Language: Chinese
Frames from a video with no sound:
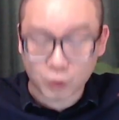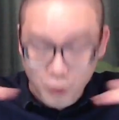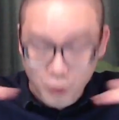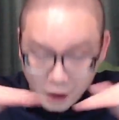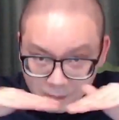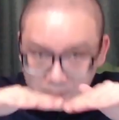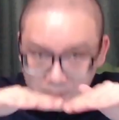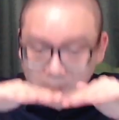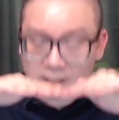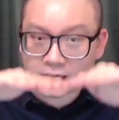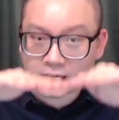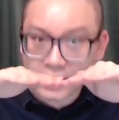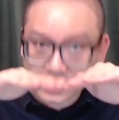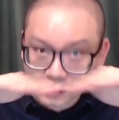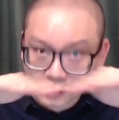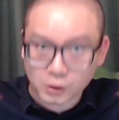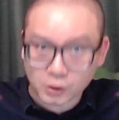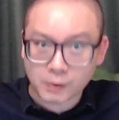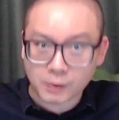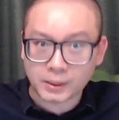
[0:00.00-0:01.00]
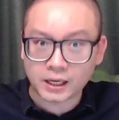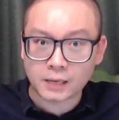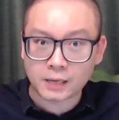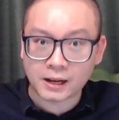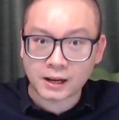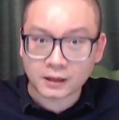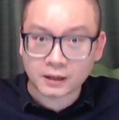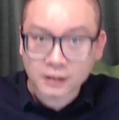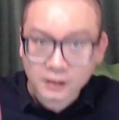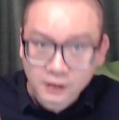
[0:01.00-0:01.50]
原本的那个水平里
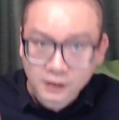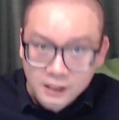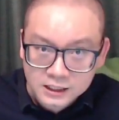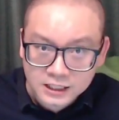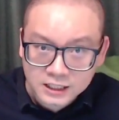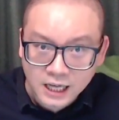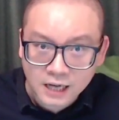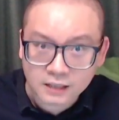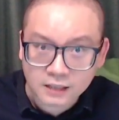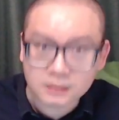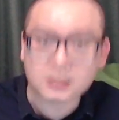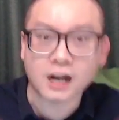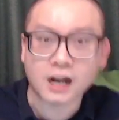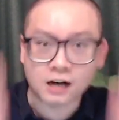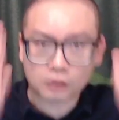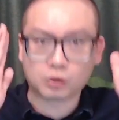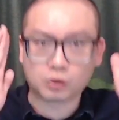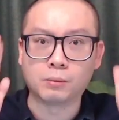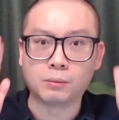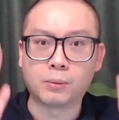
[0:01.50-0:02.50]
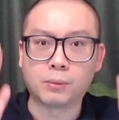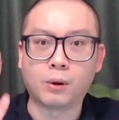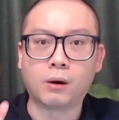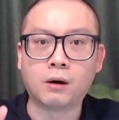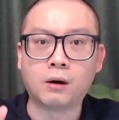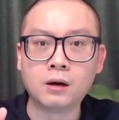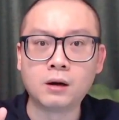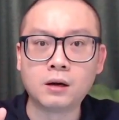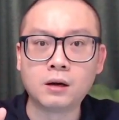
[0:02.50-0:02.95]
面向上突破，